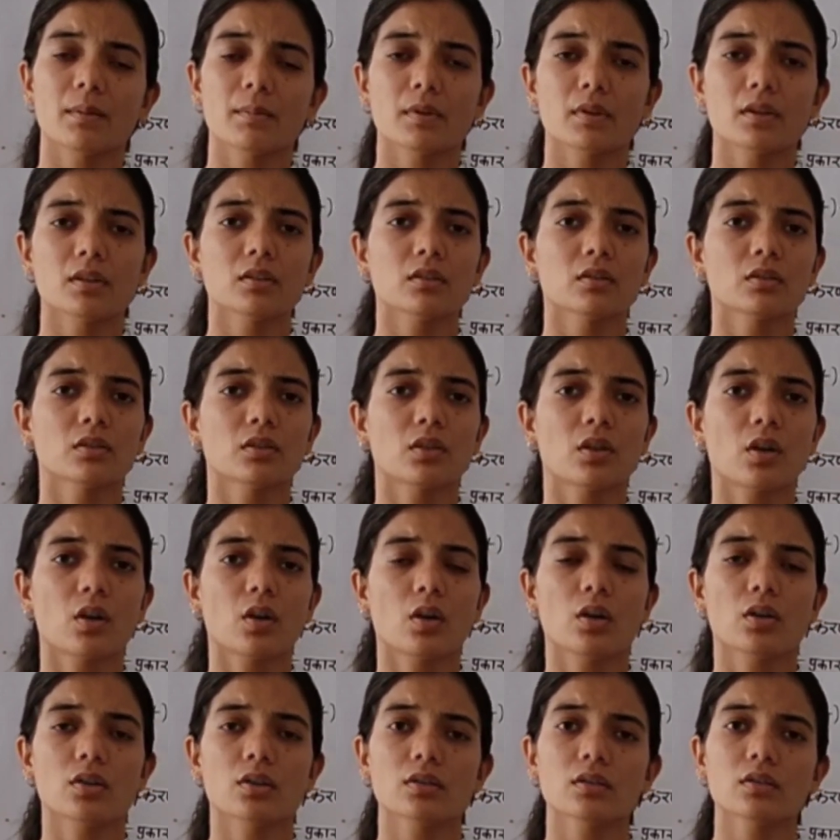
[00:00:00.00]
अम्ल
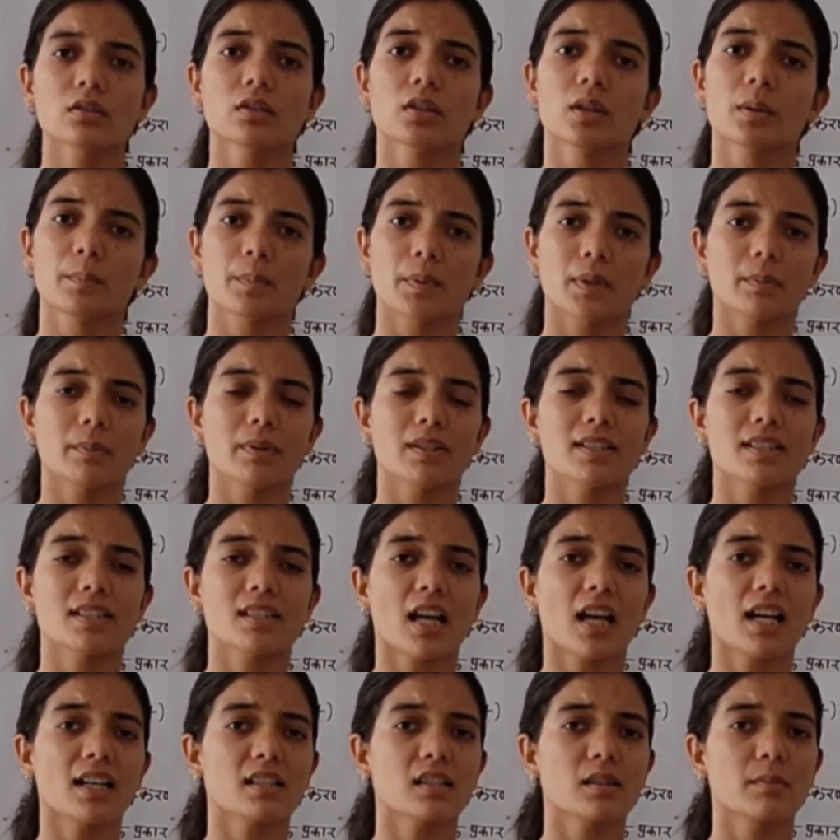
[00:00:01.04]
और प्रबल
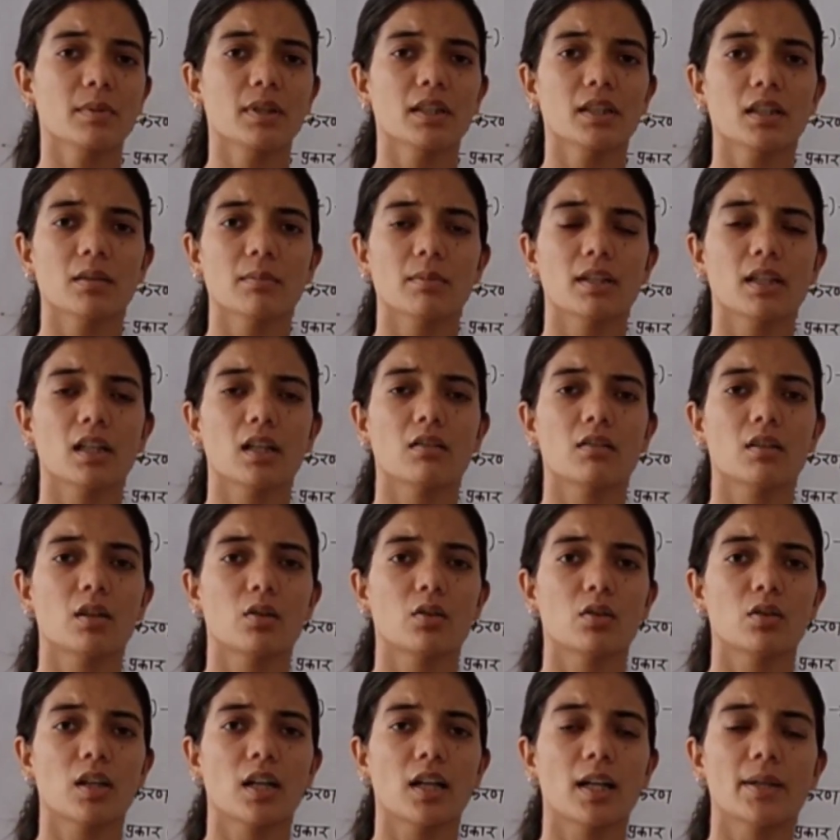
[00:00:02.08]
सार से मिलकर बना हुआ
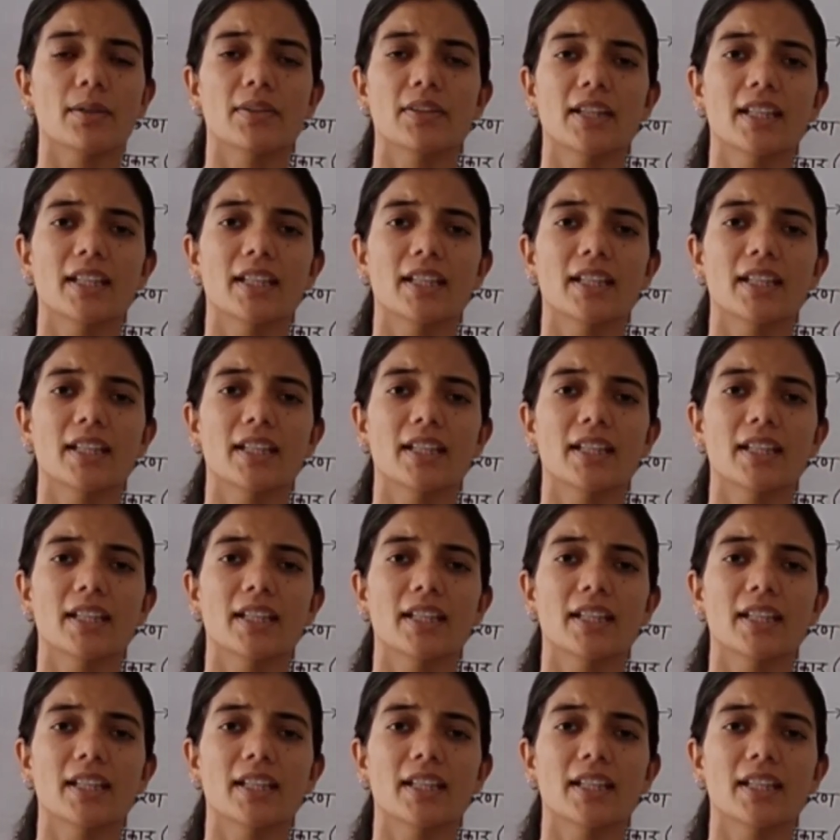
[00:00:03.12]
होगा